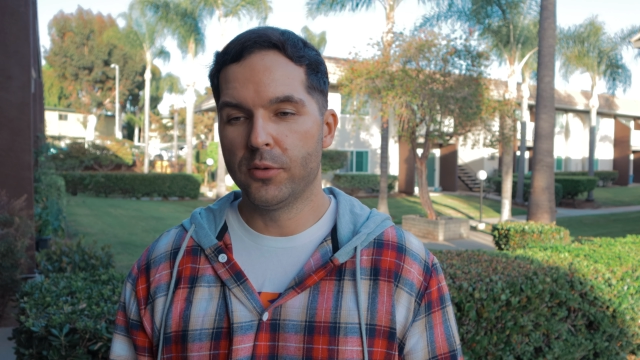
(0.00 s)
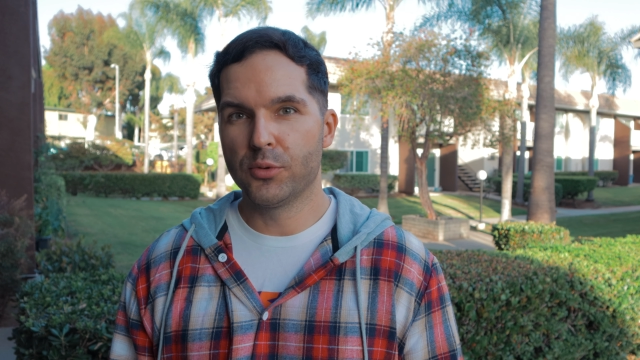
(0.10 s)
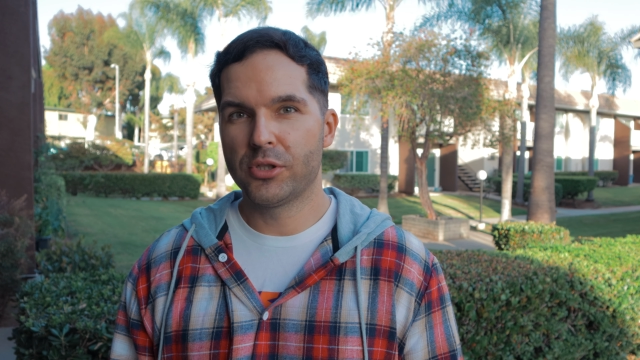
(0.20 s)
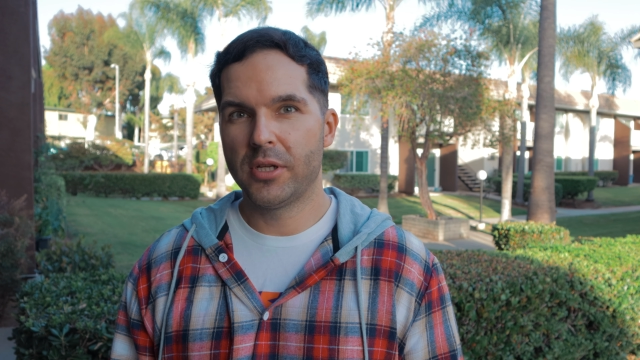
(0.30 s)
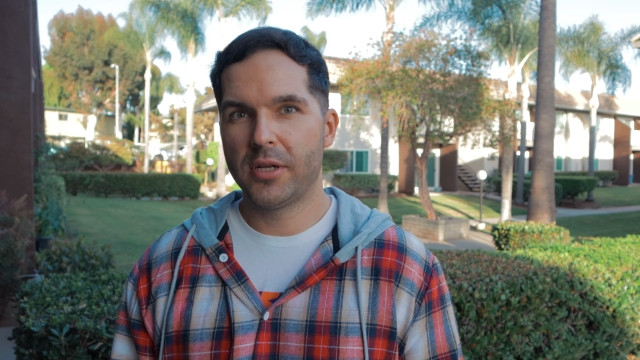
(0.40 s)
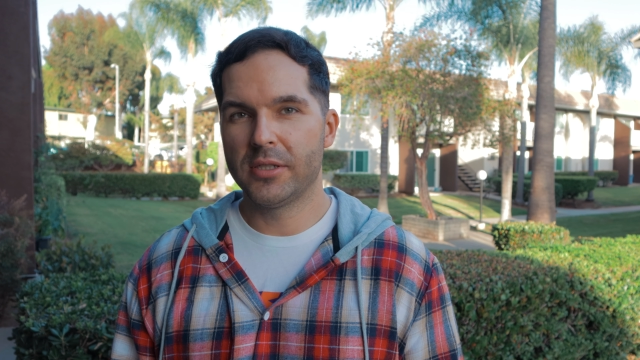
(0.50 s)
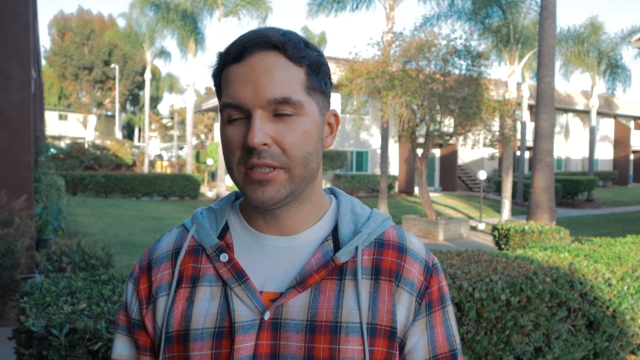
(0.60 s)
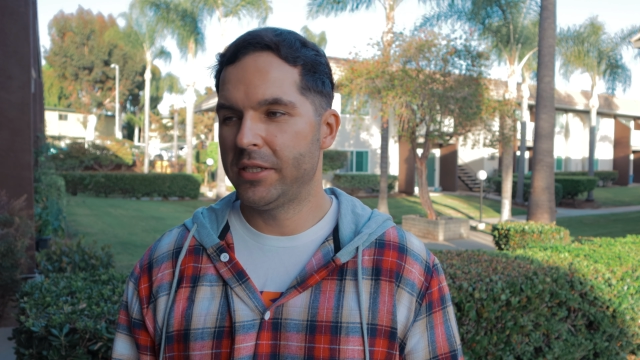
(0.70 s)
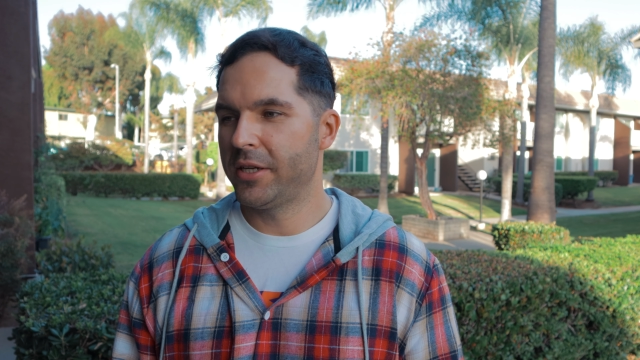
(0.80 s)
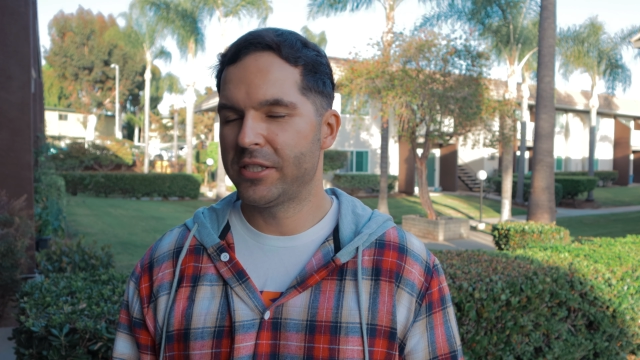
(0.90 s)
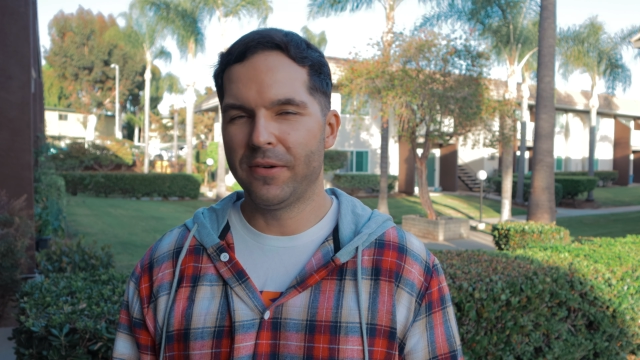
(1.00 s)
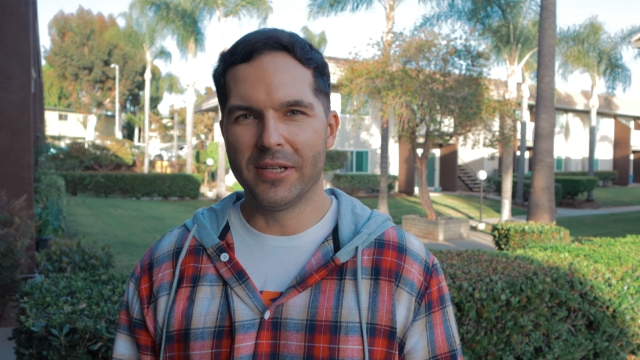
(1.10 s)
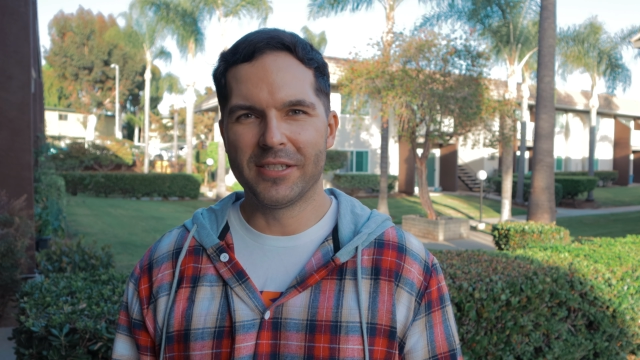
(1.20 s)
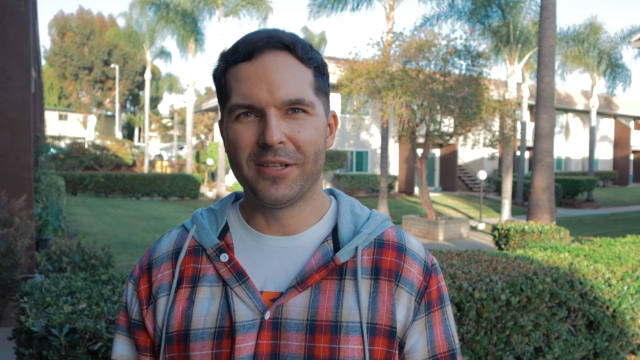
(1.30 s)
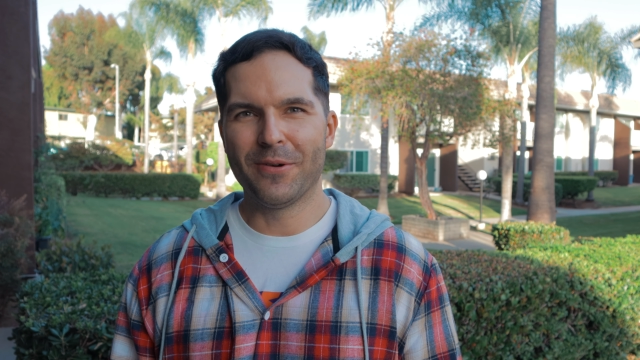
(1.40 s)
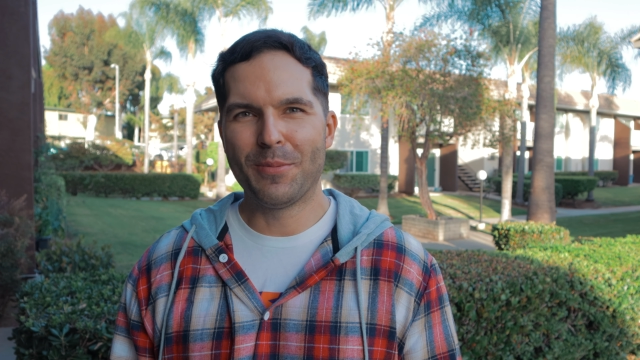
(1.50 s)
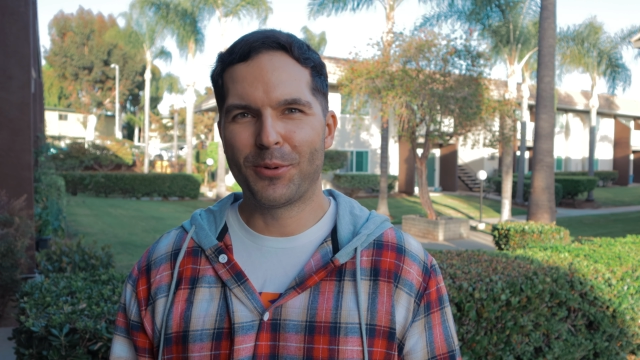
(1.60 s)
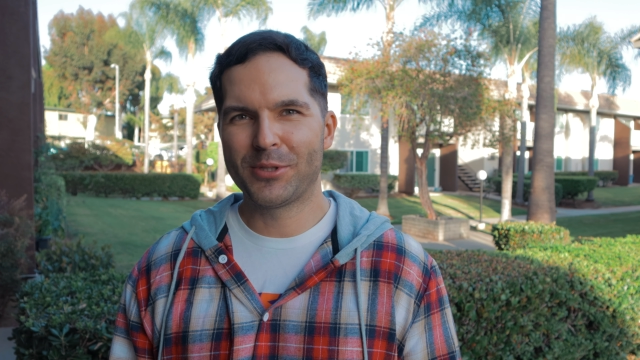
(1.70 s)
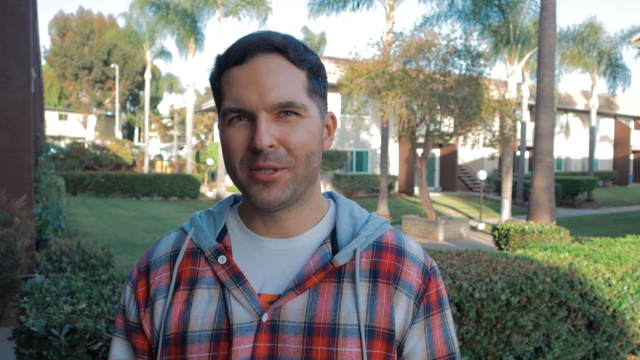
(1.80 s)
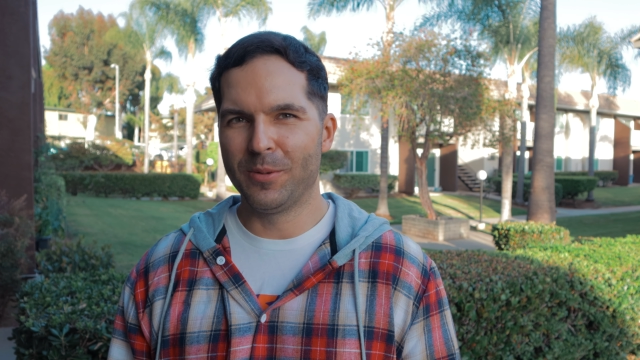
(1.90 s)
нужно заинтересоваться этим
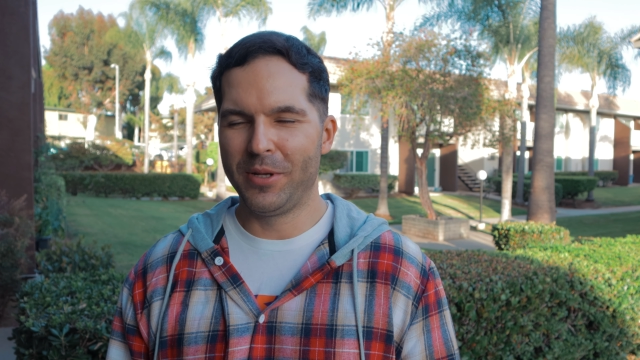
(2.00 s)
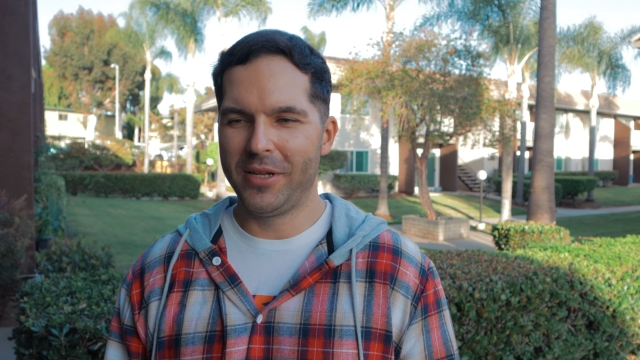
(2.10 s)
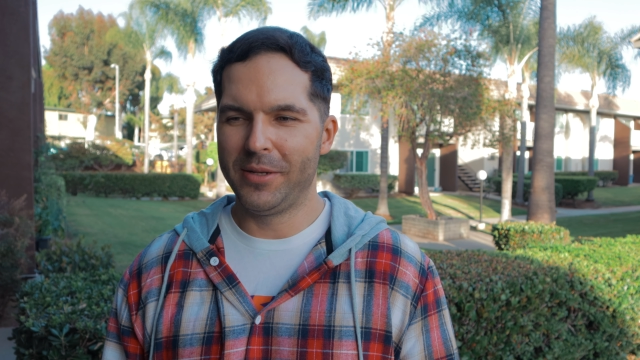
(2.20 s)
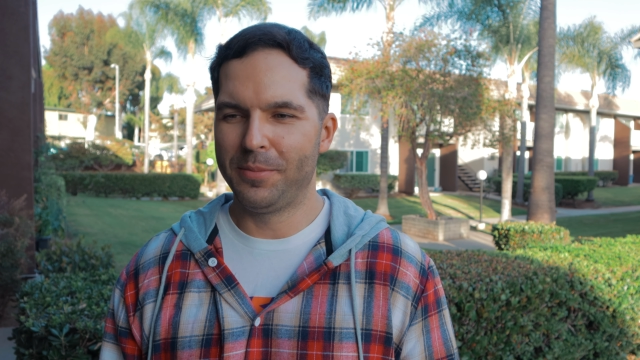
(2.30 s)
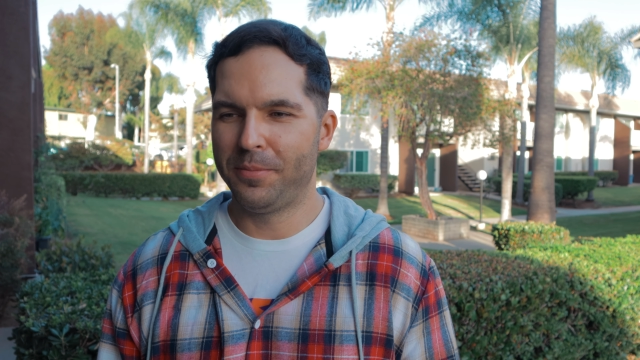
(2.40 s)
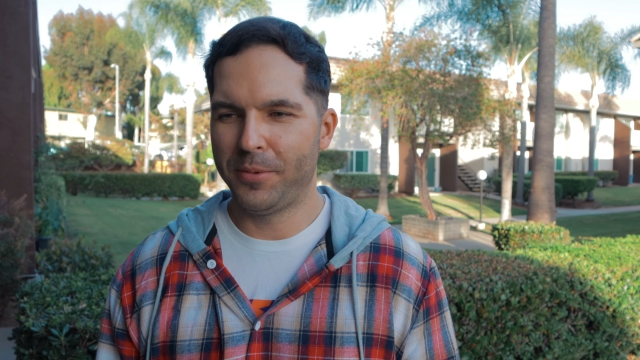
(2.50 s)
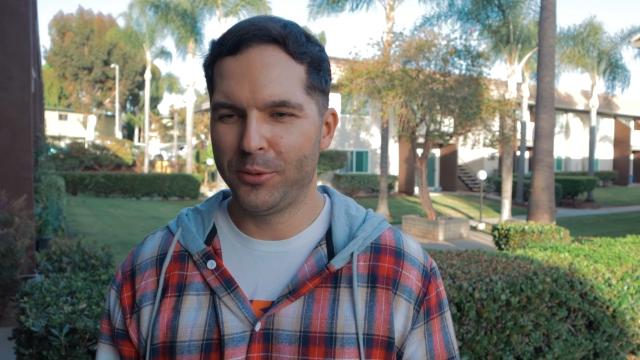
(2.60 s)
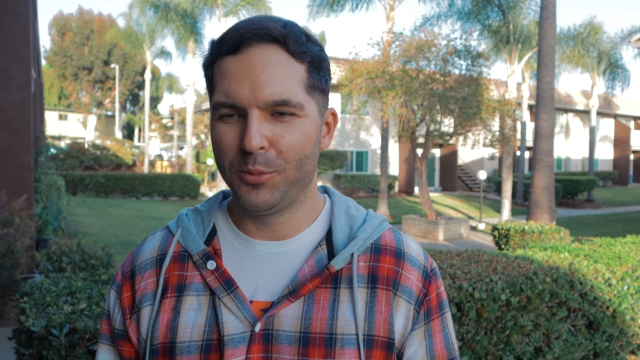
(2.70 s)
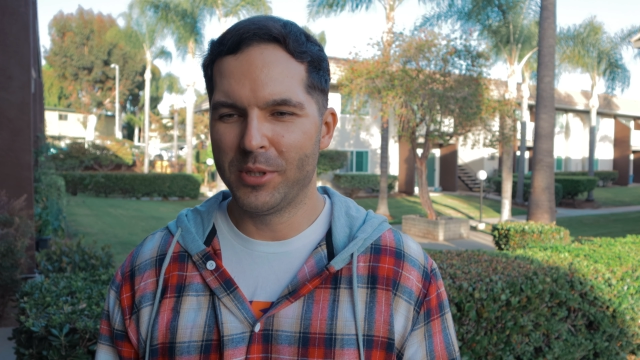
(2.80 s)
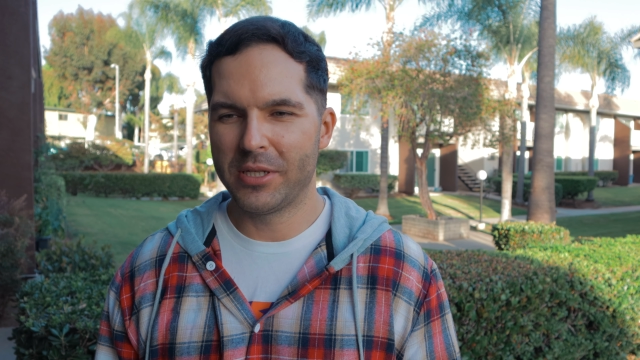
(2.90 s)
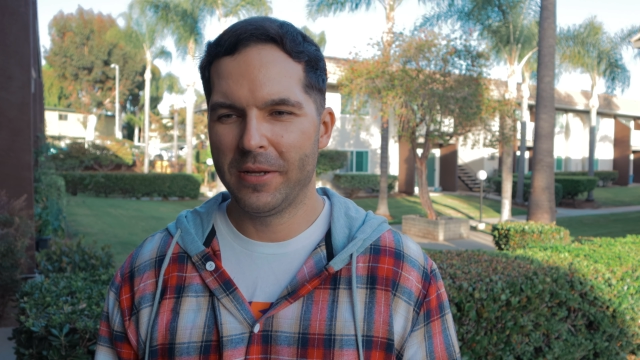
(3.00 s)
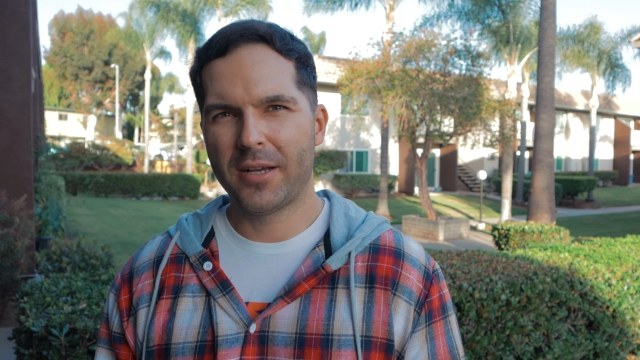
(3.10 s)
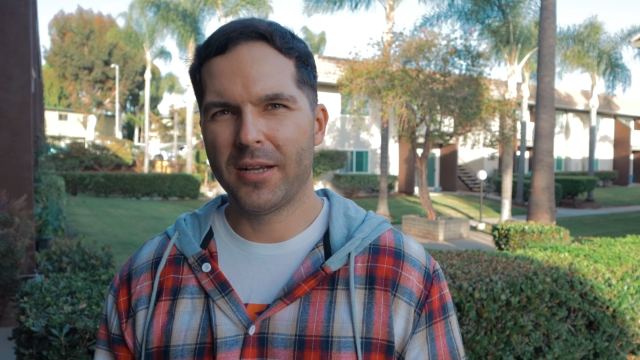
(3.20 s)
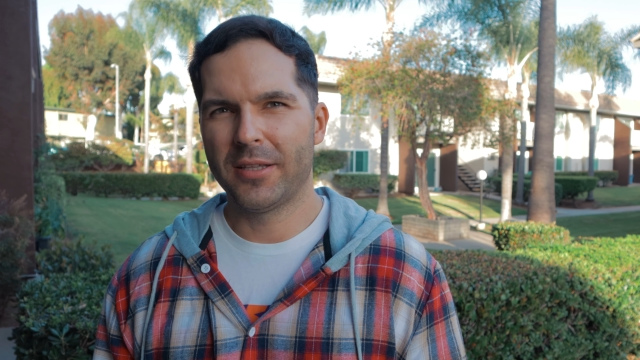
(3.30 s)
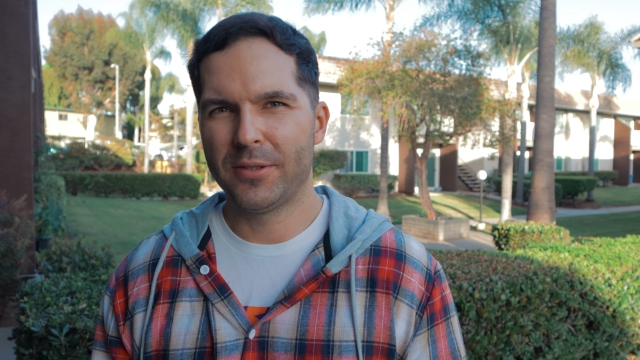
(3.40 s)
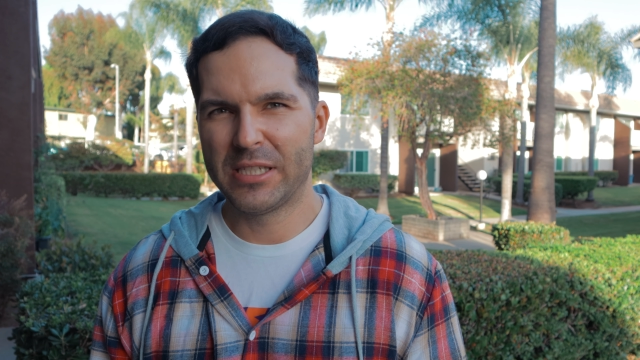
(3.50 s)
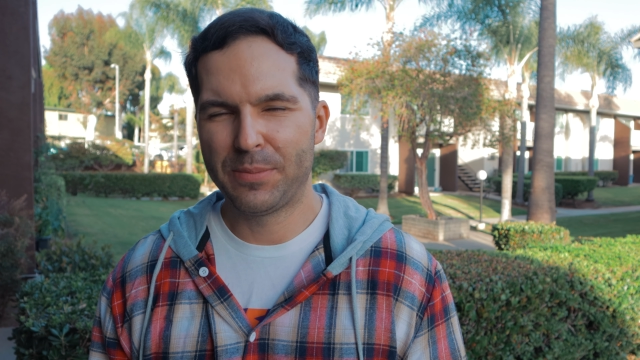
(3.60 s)
вопросом и подумать, как это